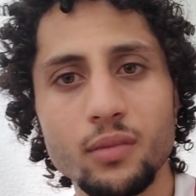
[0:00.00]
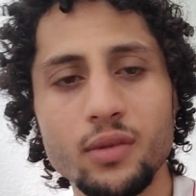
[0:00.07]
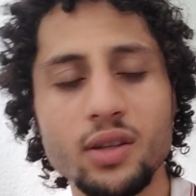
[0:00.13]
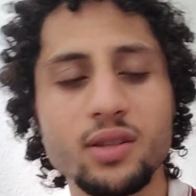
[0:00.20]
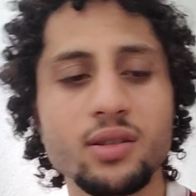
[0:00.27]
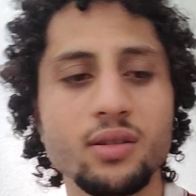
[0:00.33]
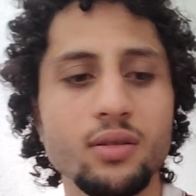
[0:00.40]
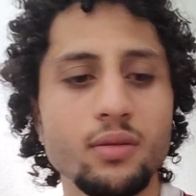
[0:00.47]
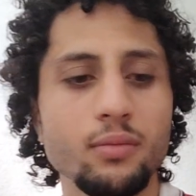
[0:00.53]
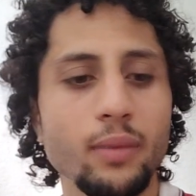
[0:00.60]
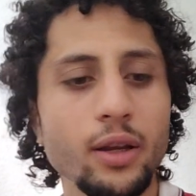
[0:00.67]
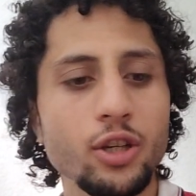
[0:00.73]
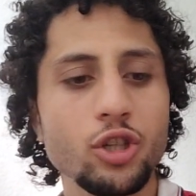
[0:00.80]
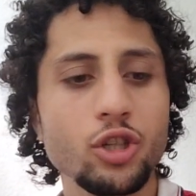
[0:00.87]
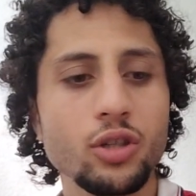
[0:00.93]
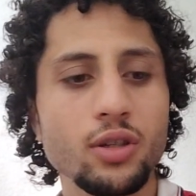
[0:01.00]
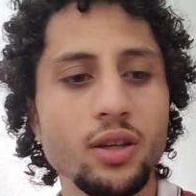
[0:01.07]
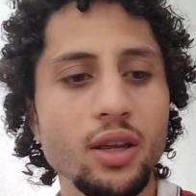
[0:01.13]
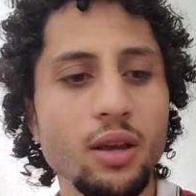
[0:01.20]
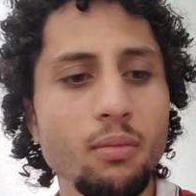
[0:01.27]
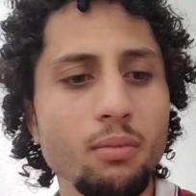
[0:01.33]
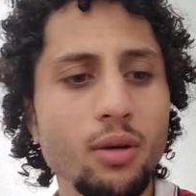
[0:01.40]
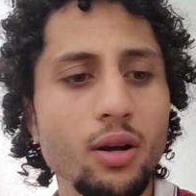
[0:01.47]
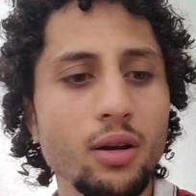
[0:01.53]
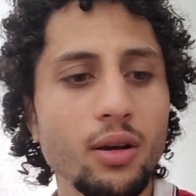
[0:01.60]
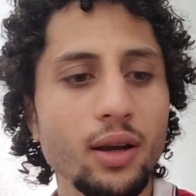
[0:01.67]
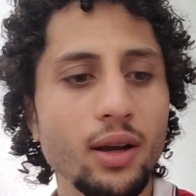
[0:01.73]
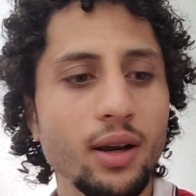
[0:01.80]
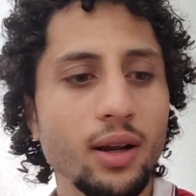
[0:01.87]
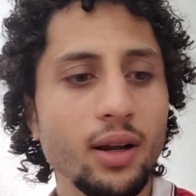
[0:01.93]
diesen Menschen immer
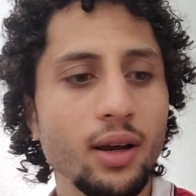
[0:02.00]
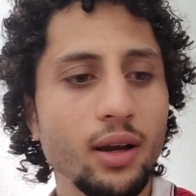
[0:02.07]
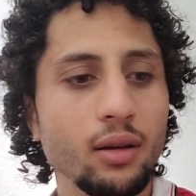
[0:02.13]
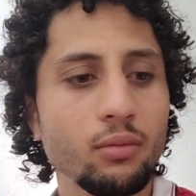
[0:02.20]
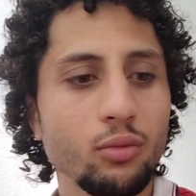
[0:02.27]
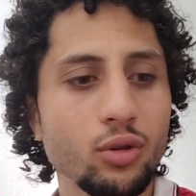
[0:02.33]
erklären